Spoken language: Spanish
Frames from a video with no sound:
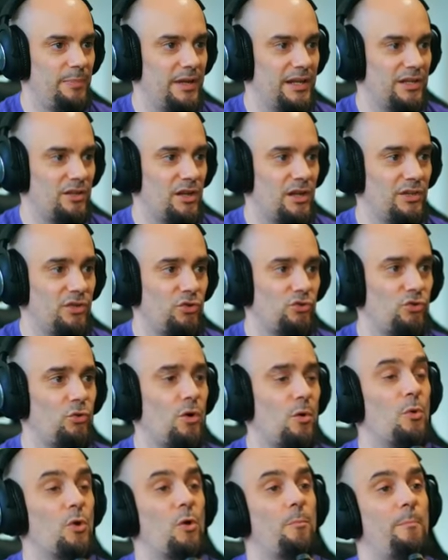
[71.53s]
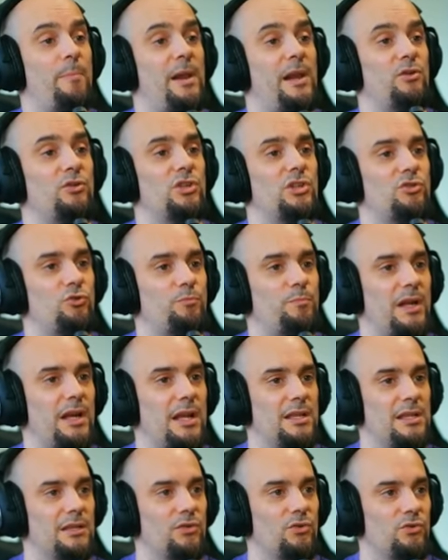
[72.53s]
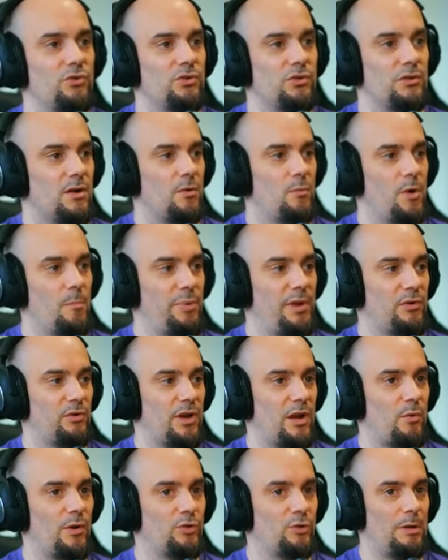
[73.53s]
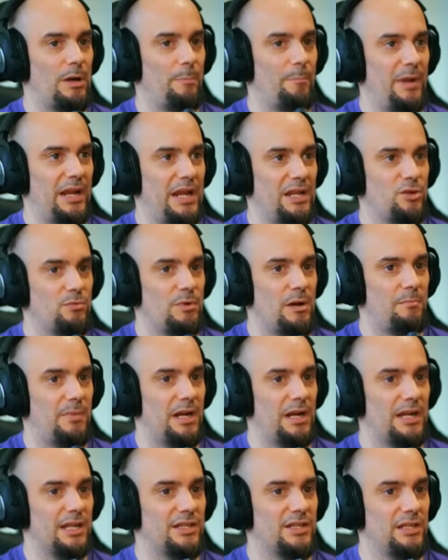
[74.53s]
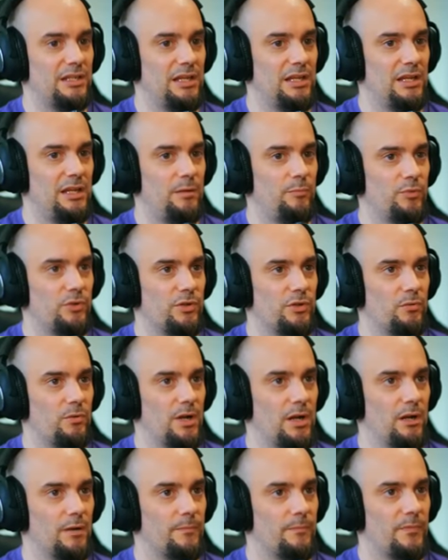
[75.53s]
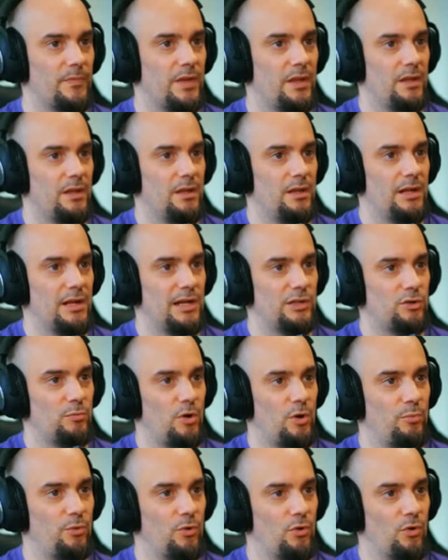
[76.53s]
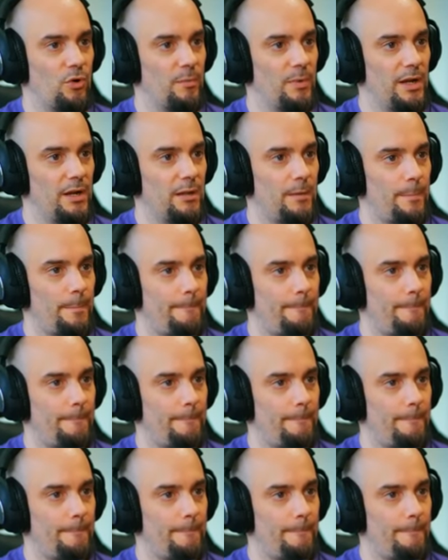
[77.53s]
Es que estos son como los perros estos pequeñitos. Como el perro, que cuanto más pequeño más mala leche tiene, pues igual. ¿Esto me los puedo comer?